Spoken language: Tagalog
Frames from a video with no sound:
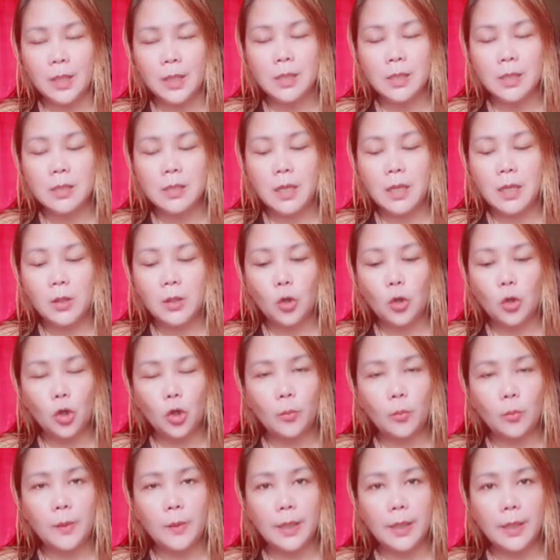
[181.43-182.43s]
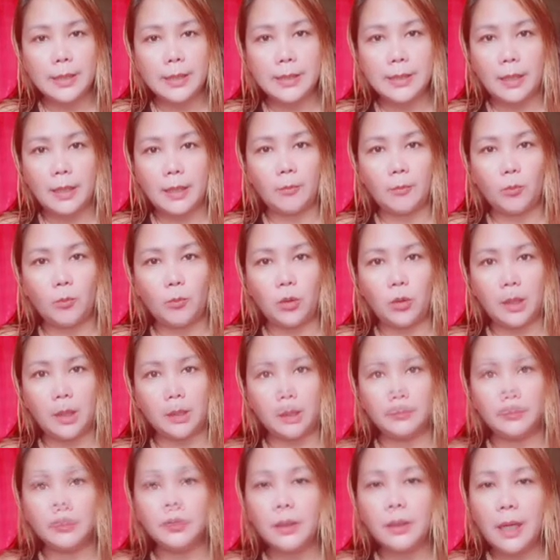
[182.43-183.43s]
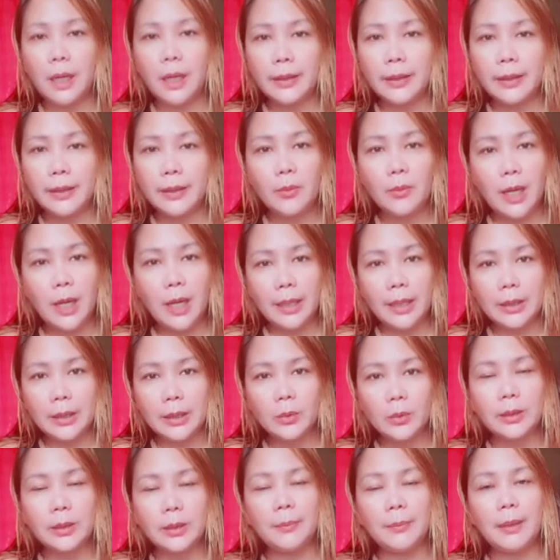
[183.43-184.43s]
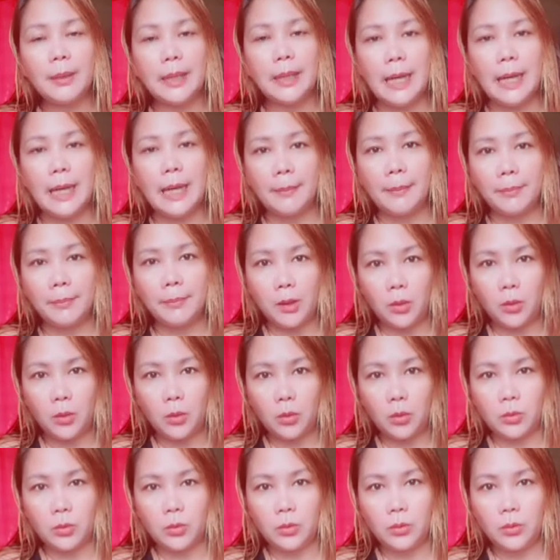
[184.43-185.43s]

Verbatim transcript: sa loob ng isang buwan. Kung araw-araw kang mag-a-upload,